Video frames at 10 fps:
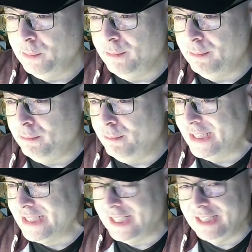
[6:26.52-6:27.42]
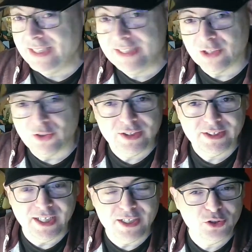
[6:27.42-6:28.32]
más grandes errores
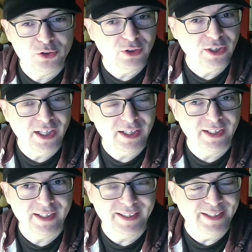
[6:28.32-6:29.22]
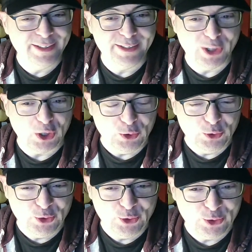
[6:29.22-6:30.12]
de la historia del
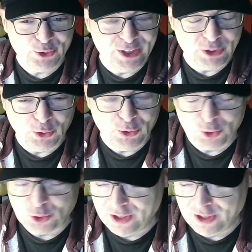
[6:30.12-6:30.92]
terror de todos los